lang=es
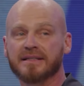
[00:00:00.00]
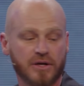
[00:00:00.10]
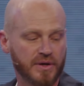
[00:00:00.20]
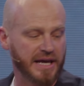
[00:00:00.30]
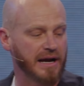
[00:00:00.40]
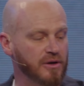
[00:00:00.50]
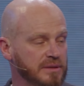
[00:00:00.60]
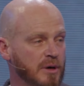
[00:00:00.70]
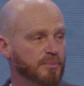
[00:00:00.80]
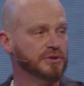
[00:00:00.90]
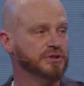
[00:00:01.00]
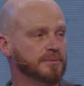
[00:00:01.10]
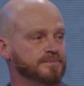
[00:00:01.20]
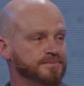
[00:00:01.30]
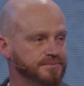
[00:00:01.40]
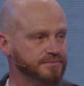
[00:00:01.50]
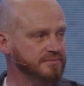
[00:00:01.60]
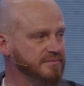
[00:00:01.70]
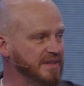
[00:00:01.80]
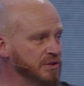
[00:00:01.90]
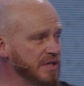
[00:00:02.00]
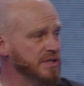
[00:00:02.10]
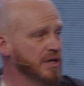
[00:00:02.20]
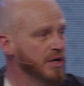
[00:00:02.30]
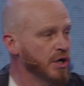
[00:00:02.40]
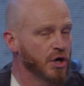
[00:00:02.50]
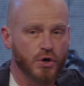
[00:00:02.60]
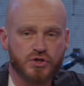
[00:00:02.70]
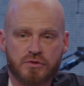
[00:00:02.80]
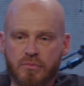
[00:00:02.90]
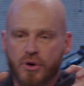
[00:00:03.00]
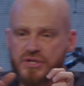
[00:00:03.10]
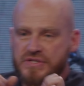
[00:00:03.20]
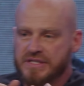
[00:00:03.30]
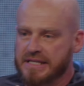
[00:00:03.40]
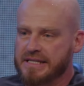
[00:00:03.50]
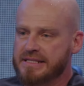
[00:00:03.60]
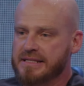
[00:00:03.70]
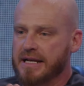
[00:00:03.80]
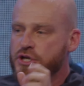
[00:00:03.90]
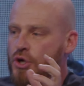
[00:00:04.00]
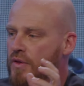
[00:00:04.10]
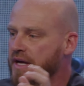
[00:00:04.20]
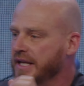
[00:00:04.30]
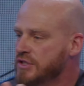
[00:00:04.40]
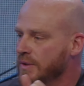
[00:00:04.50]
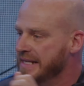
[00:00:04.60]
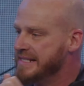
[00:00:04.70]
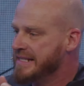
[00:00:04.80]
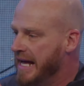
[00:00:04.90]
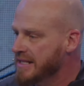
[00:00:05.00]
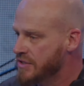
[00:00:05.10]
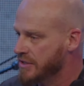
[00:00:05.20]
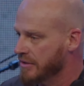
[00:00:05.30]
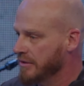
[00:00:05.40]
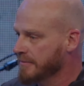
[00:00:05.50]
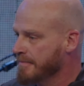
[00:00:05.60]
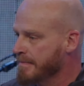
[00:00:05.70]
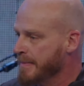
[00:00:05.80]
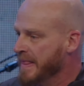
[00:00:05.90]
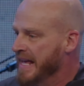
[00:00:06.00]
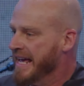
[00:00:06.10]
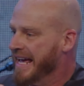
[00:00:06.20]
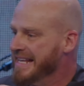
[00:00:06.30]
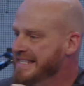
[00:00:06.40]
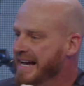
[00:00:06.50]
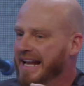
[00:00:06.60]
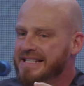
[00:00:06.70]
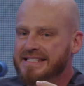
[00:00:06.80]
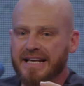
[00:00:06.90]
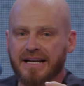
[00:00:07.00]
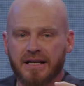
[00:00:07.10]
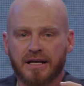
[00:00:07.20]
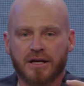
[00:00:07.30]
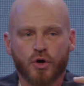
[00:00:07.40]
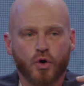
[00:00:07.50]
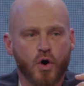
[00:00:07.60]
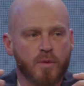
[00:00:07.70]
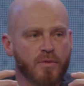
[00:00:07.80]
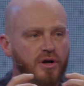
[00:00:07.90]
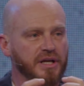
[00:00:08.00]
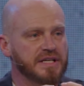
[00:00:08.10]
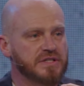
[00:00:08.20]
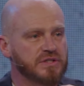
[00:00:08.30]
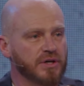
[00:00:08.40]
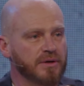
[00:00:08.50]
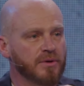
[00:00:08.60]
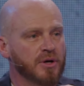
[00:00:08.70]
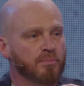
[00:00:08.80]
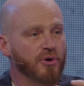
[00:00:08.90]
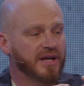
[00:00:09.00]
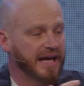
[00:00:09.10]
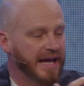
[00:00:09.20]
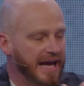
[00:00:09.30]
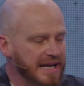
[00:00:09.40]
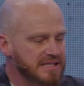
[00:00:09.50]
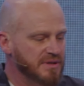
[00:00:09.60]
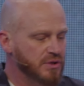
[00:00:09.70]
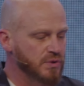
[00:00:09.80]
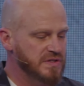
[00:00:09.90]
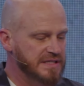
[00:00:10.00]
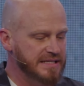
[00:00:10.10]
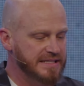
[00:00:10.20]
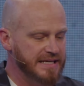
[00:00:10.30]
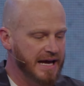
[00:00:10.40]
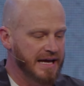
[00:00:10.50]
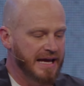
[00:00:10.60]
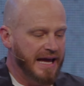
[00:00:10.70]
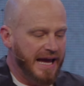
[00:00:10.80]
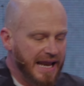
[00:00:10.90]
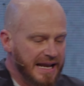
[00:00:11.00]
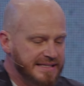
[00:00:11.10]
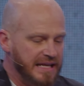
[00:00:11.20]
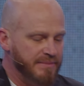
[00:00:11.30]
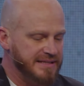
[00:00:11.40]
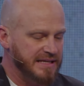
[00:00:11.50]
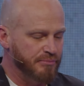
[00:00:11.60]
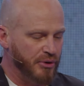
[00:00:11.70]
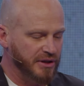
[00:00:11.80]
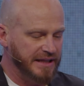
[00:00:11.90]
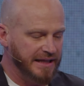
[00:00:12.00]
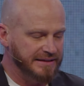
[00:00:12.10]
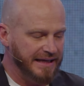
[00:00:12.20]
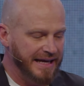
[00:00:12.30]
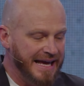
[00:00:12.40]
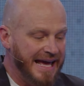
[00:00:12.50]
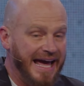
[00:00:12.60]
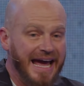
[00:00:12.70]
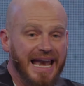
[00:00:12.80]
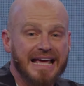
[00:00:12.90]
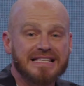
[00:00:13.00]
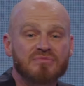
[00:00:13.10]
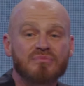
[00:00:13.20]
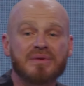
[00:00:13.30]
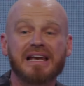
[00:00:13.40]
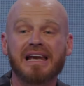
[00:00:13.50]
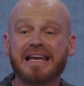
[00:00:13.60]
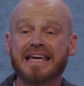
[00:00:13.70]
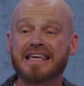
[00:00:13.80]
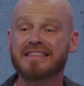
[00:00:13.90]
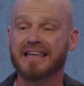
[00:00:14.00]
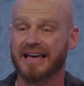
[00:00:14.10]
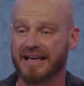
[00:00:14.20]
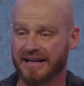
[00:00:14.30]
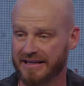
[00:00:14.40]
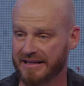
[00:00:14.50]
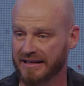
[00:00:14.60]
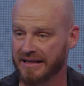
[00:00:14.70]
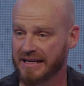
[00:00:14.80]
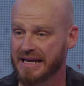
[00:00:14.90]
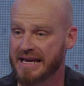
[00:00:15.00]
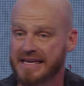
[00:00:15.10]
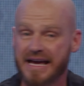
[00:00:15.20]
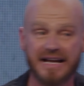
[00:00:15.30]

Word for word: Tengo que llegar al último punto. Entonces, osmosis, el yugo de Cristo, el descanso, es llegar a ser como Cristo, porque Él es mi justicia, Él es quien más hace importante, él es mi líder. Y